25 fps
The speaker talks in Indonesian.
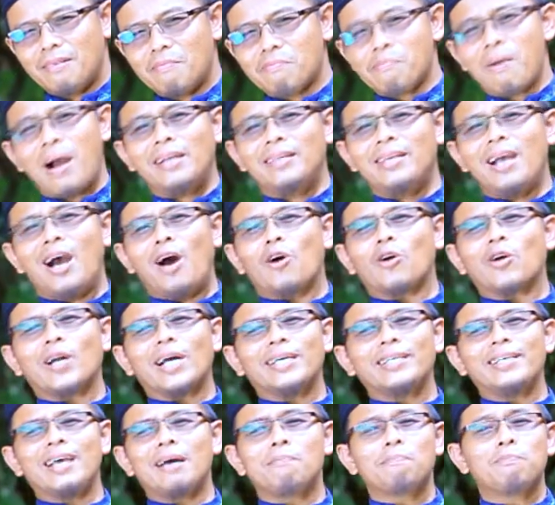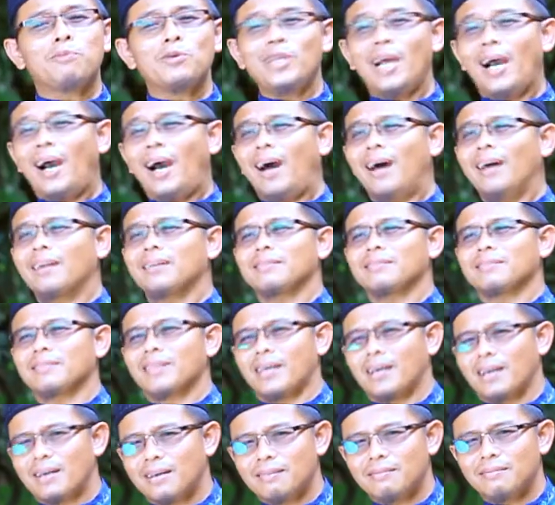Banyak orang yang punya
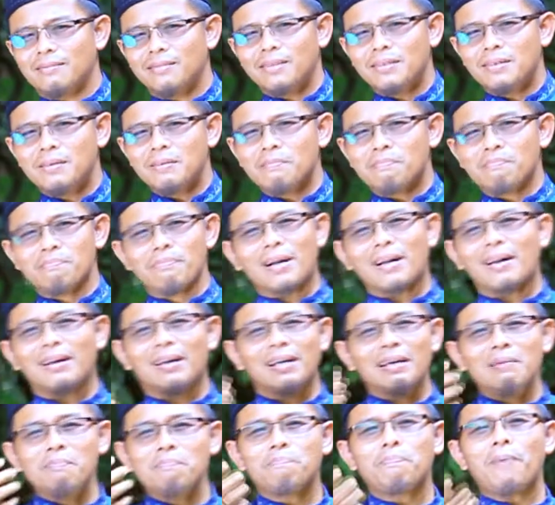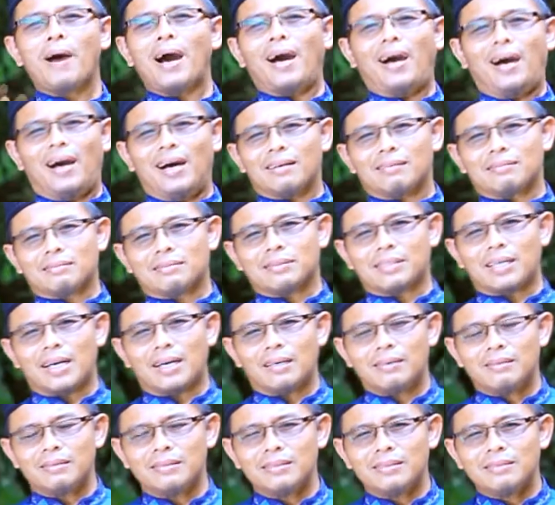harta, berlimpah
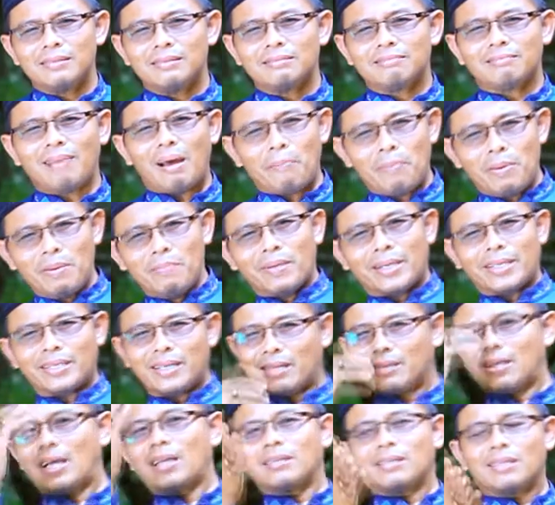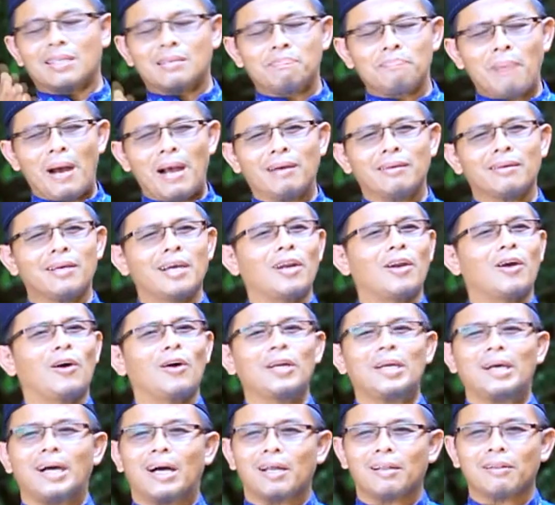harta, tapi mereka tak dipanggil
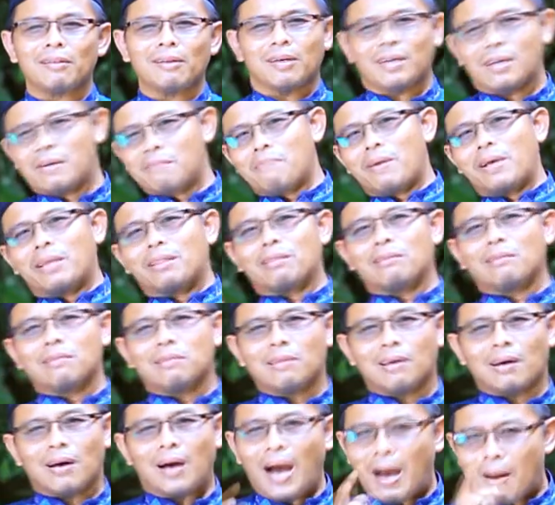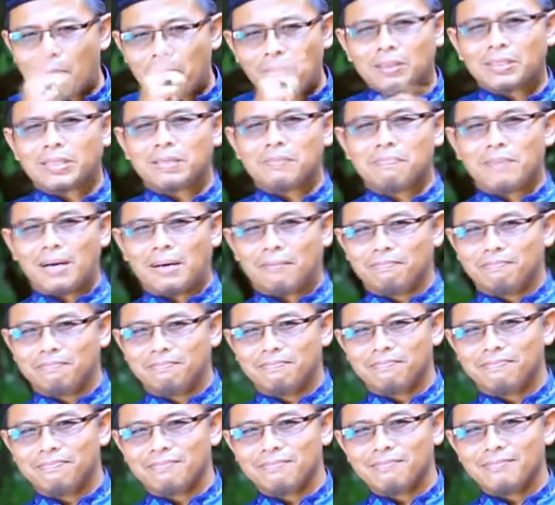oleh Allah ke Baitullah. Apa sebab?
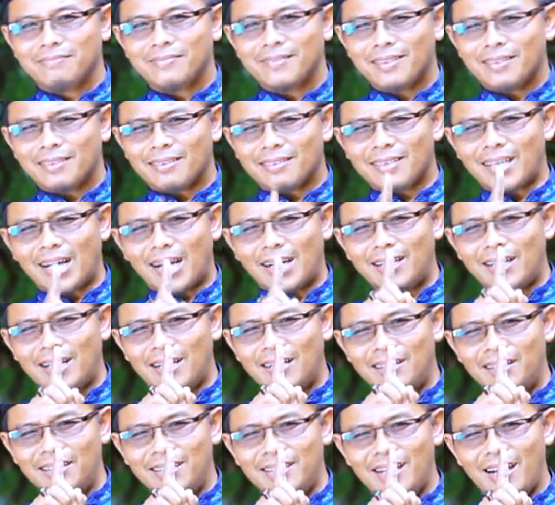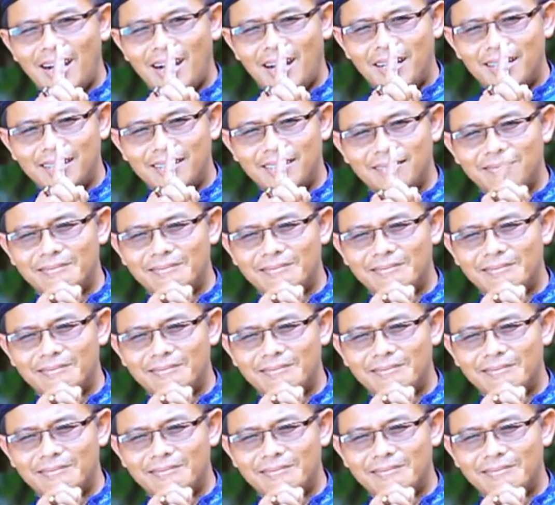Tak ada niat.